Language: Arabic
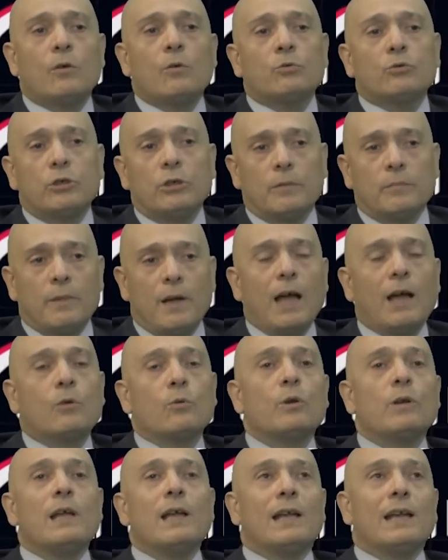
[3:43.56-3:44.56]
أكل وشرب نعم.
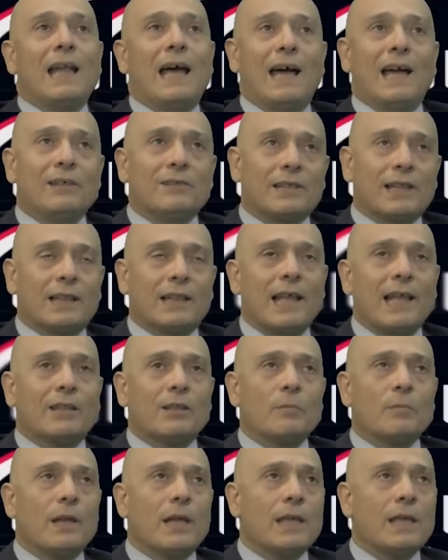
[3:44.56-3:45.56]
أكل... لا إذا
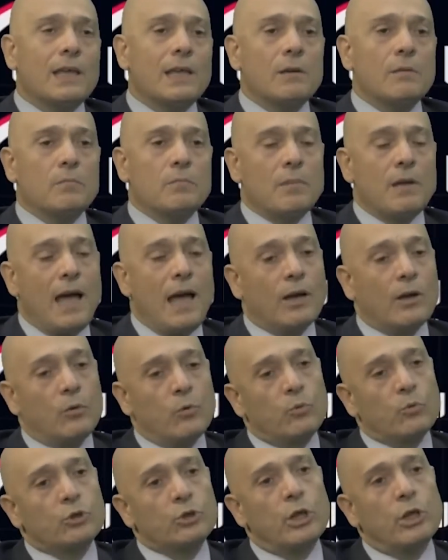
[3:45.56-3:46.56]
3 ملايين
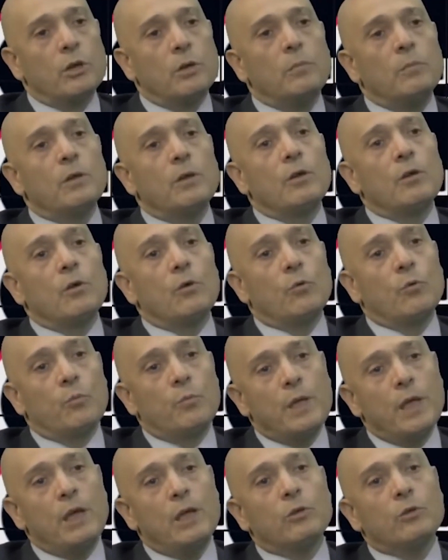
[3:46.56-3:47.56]
أكل وشرب
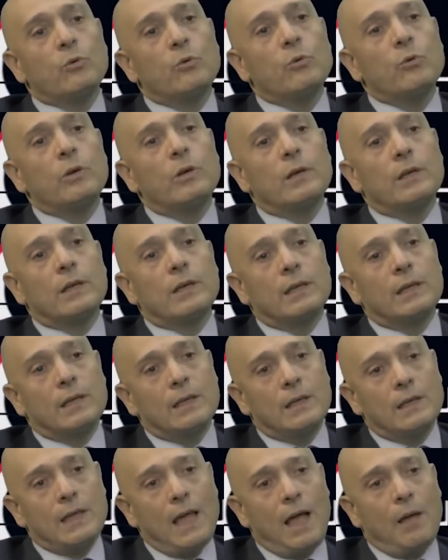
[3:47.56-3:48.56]
وبيقدر
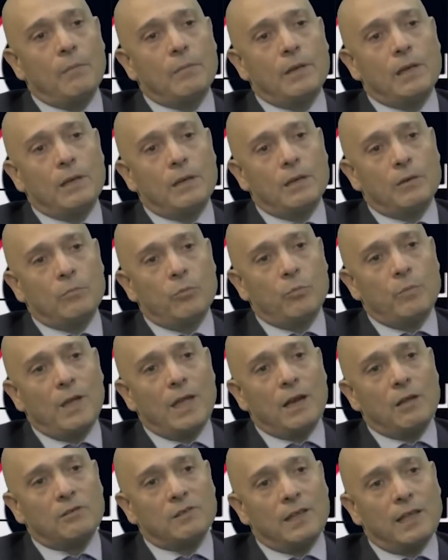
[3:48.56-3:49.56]
يعمل
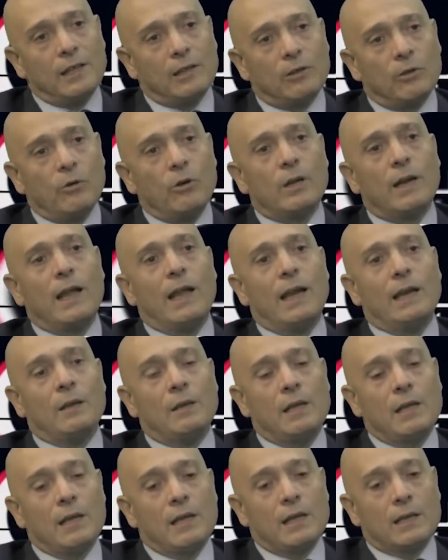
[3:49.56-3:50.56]
الممارسات الاخرى
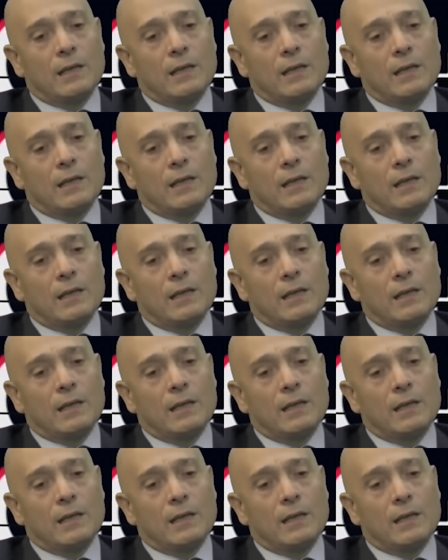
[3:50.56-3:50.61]
يعني